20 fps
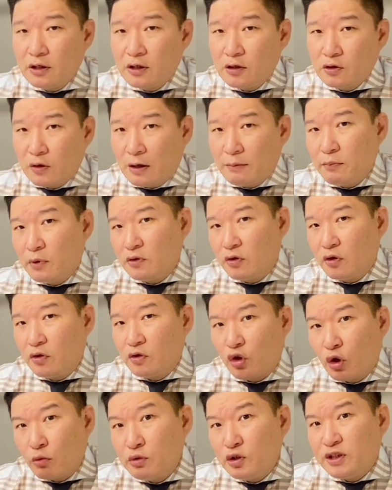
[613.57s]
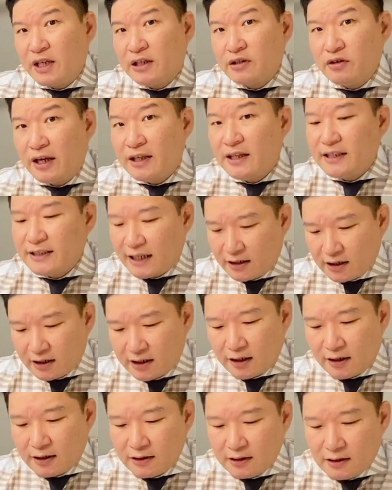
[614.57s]
좀한번더 더블 체크해야 되지
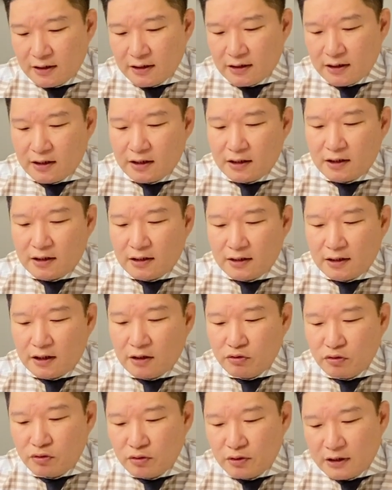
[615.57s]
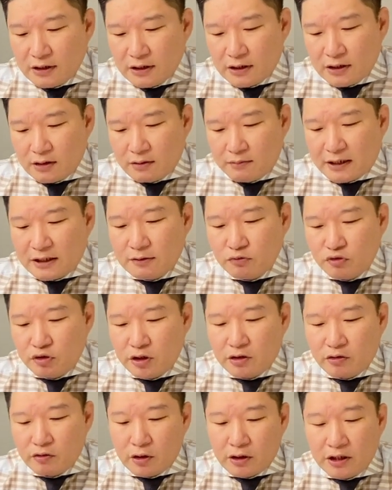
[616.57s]
않을까라고 아,
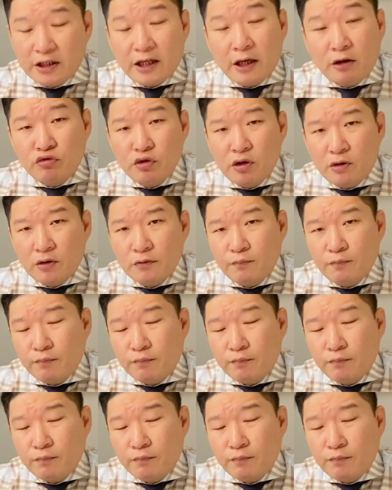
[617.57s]
말씀드릴 겠고요